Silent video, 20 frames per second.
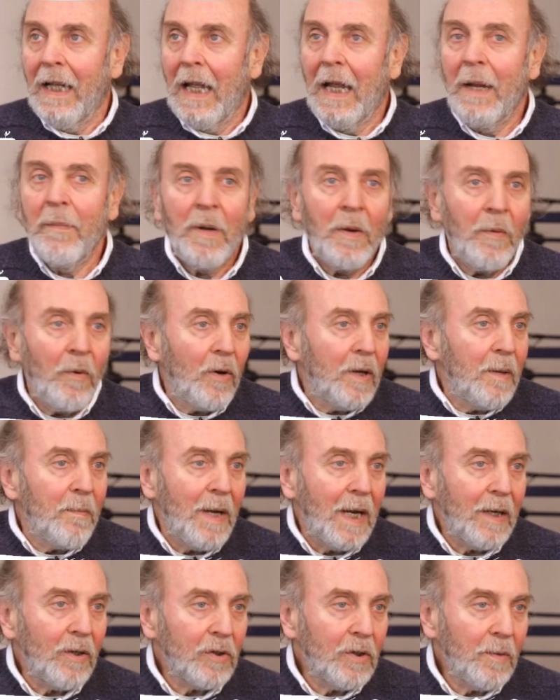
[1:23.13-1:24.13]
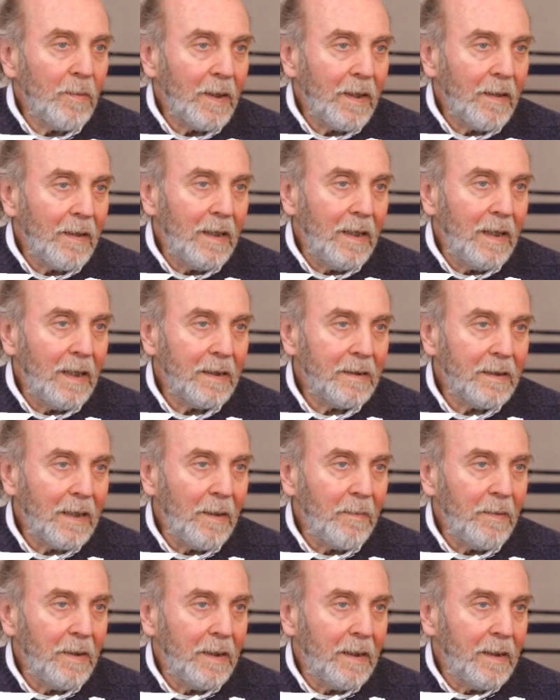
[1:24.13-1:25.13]
Y me voy y me anoto para dar el
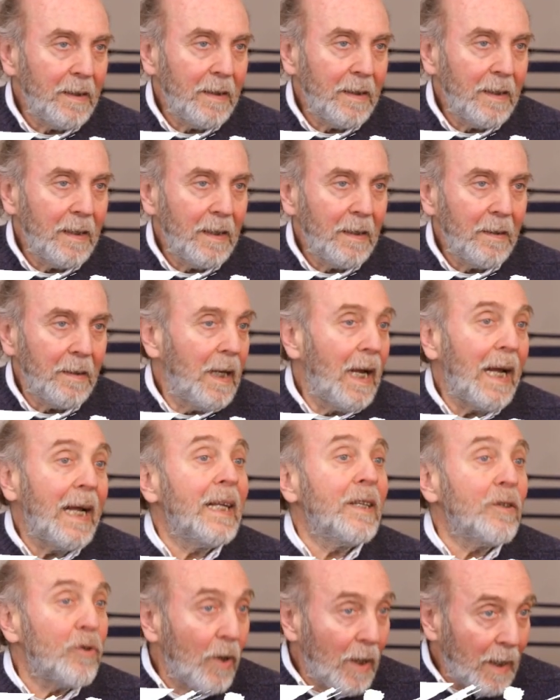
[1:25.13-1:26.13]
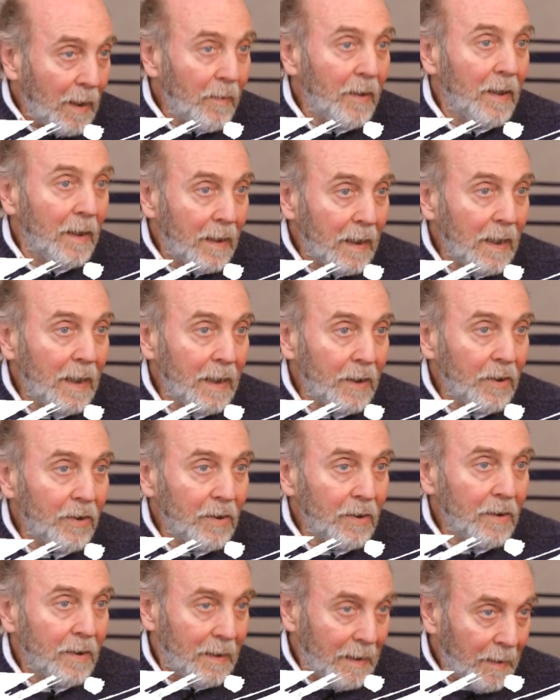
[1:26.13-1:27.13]
examen. En, eh, entro a la
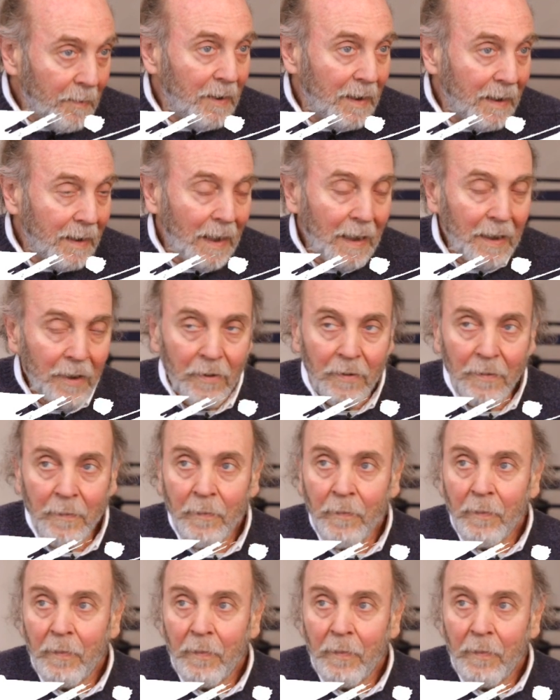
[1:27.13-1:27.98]
Belgrano, en la Belgrano.